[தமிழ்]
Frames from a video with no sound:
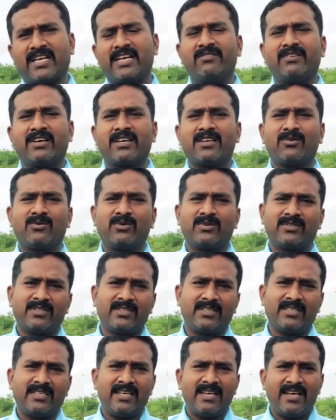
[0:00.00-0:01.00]
தண்ணி வாங்கி கொடுத்து
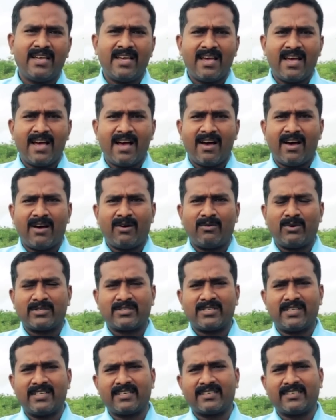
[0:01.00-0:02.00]
ஒரு
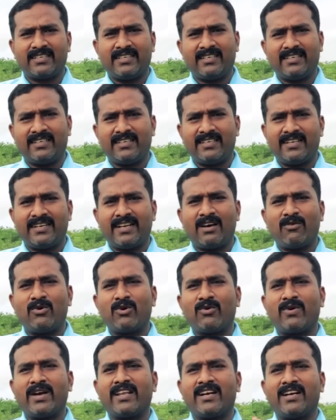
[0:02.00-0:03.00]
சிலருக்கு நான்
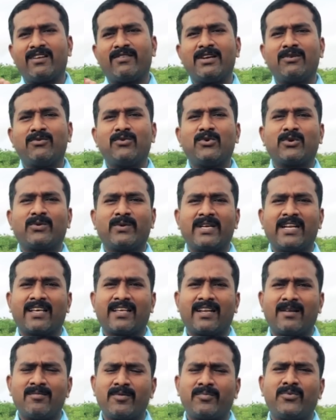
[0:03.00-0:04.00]
ஒரு வாய் ரெண்டு வாய் ஊட்டுவேன்
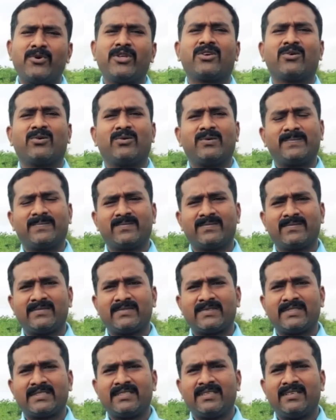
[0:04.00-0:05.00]
எனக்கு ரொம்ப பிடிக்கும்
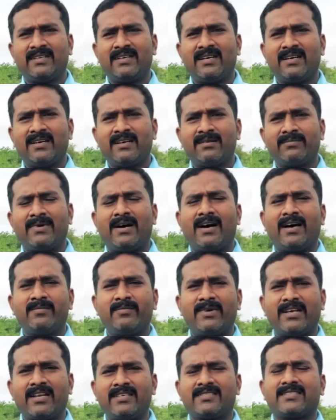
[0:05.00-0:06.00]
அது
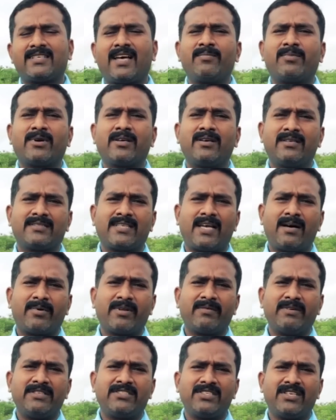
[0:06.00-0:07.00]
மாதிரி சாப்பிட சாப்பிட
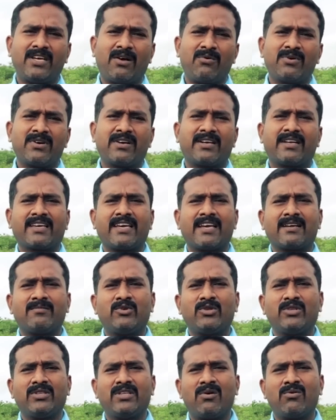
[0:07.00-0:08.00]
வச்சு அவங்கக்கிட்ட
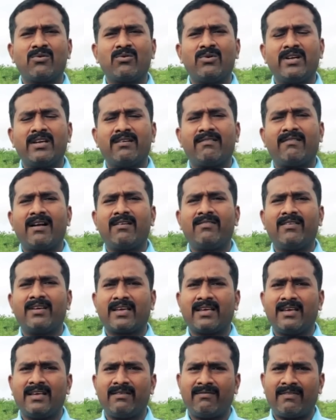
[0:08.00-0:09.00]
கேட்கும்போது அவங்களுடைய
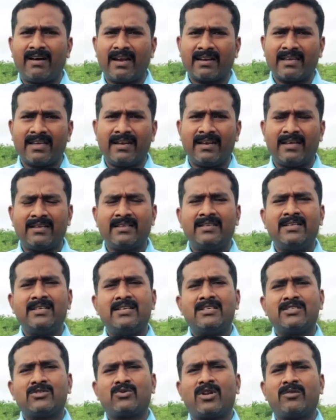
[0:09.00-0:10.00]
வாழ்வைக்கு வாழ்க்கையெல்லாம்
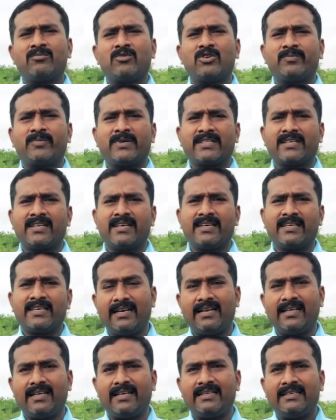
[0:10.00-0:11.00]
சொல்லும்போது பார்த்திங்கன்னா
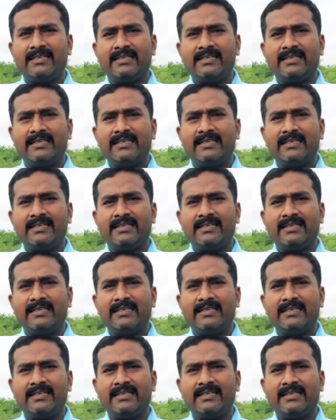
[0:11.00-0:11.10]
இல்லை